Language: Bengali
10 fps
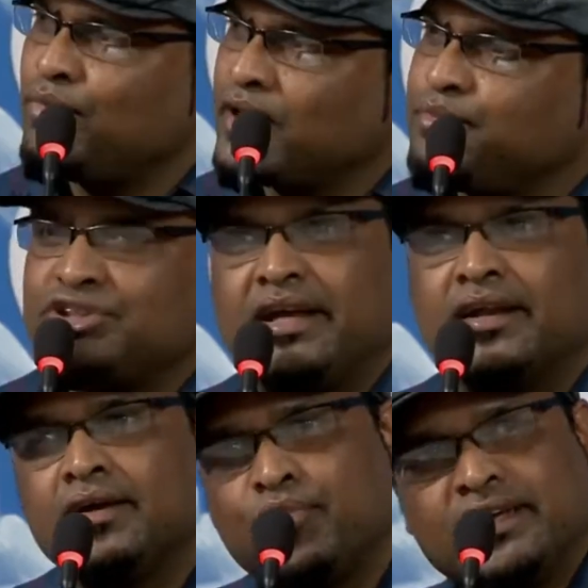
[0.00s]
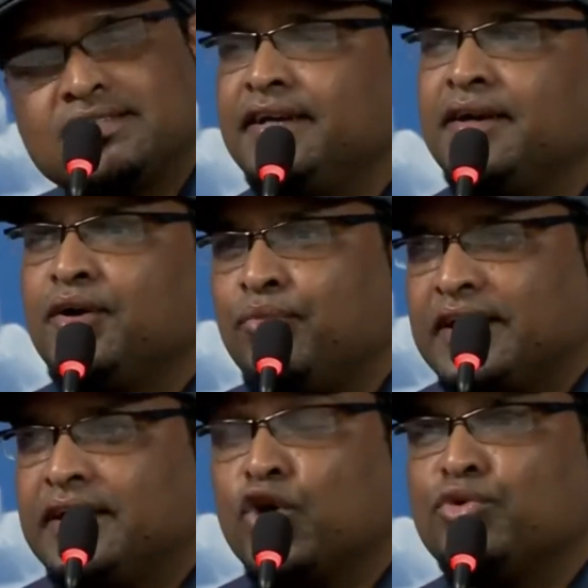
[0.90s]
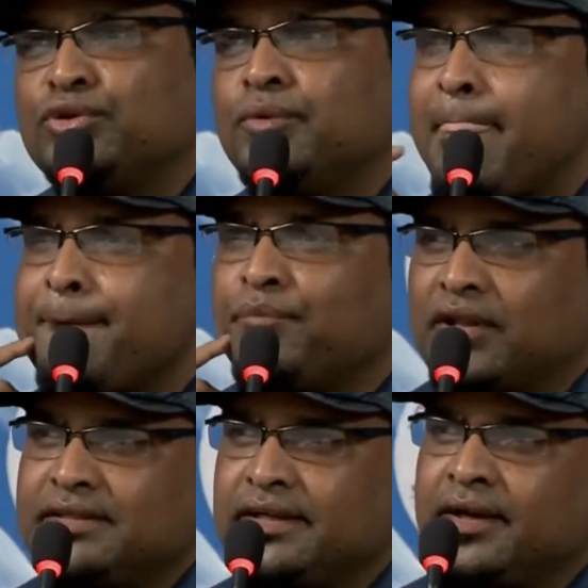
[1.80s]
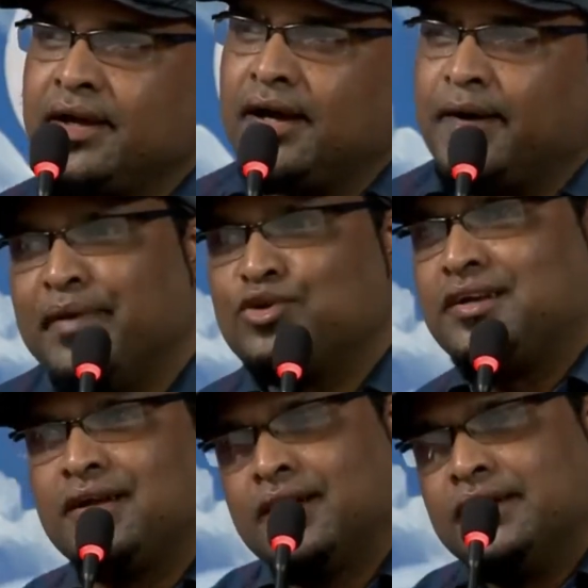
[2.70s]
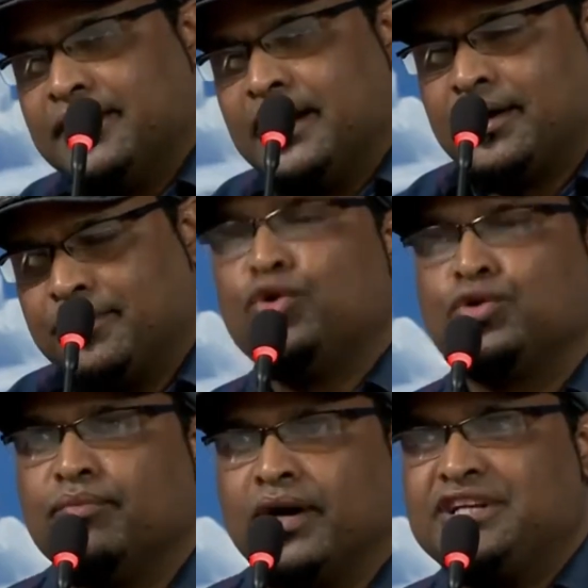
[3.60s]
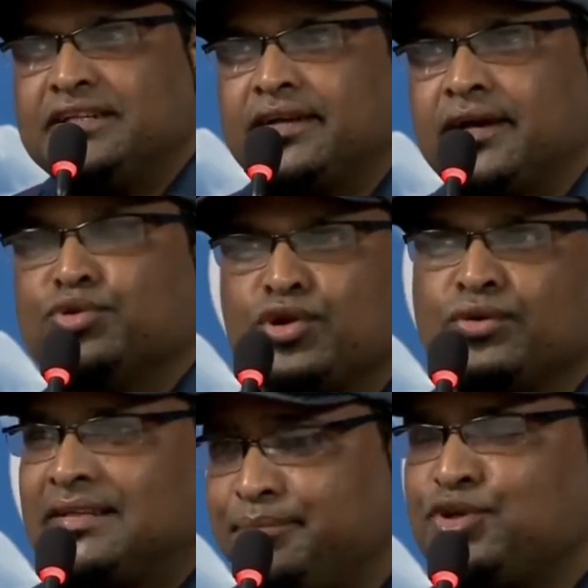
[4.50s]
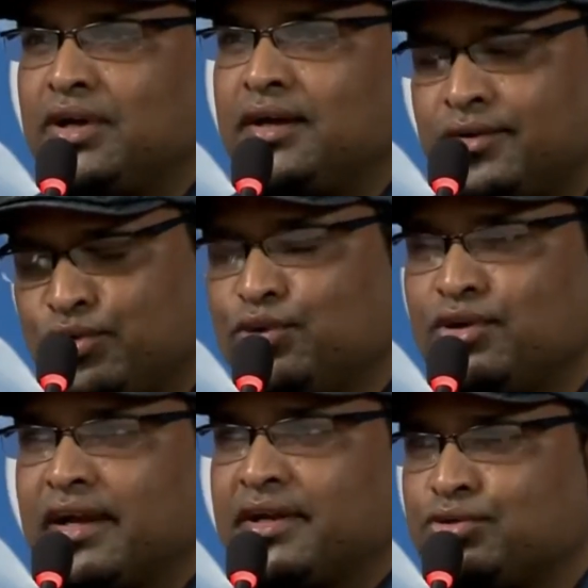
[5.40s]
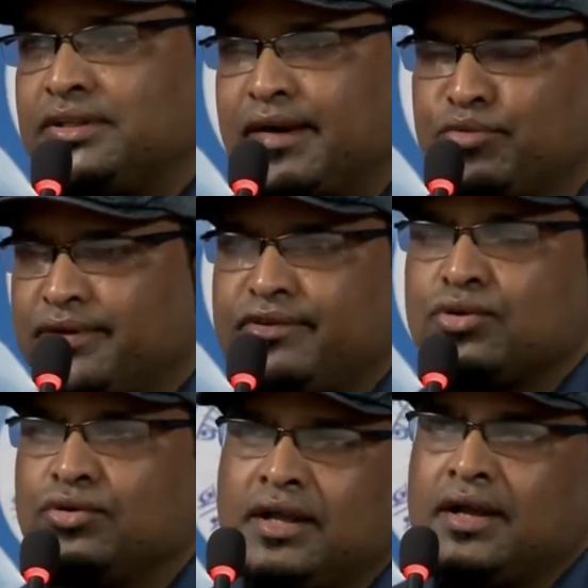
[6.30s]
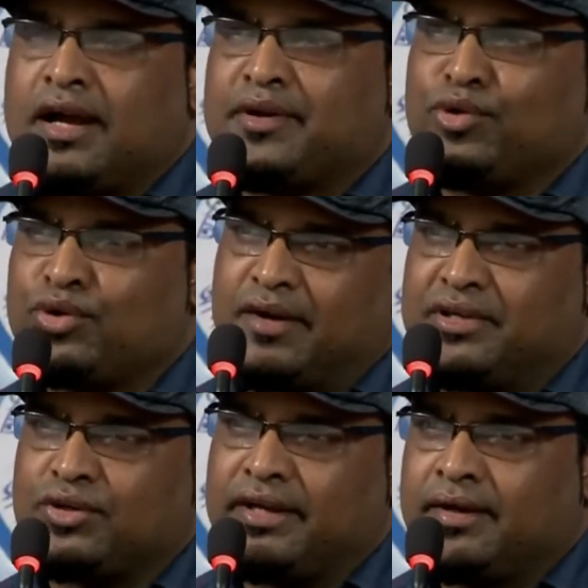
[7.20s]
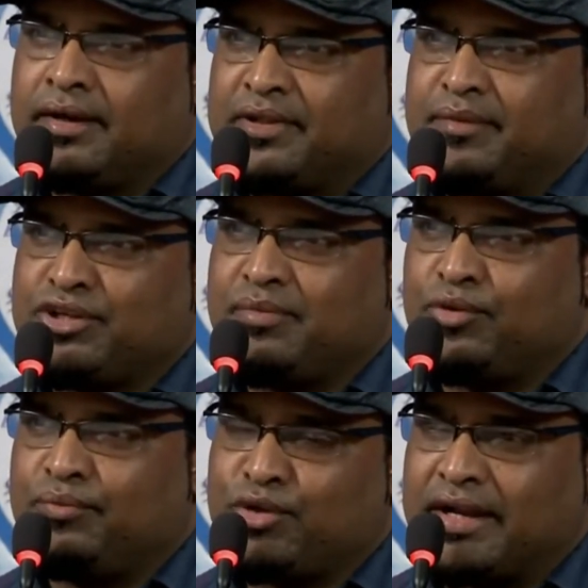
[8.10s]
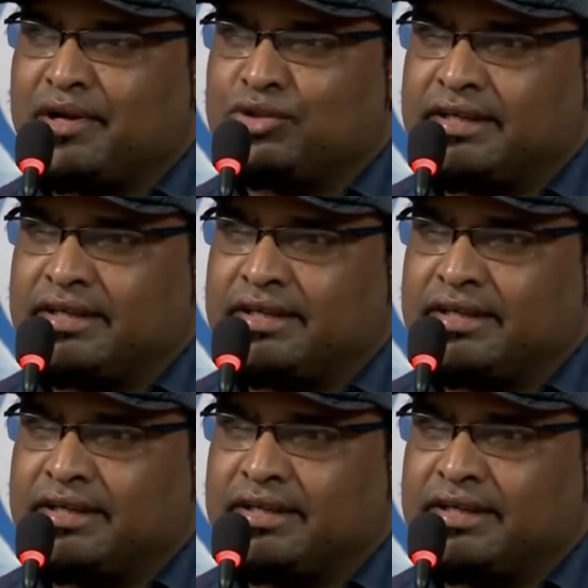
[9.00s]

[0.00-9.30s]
কক্ষপথে লাভ দেয় খুব দ্রুত ঘটায় উচ্চ স্তরে উত্তরণ বা উত্থানকে বলা হয় কোয়ান্টাম রিপ বা কোয়ান্টাম উল্লম্ফন তেমনি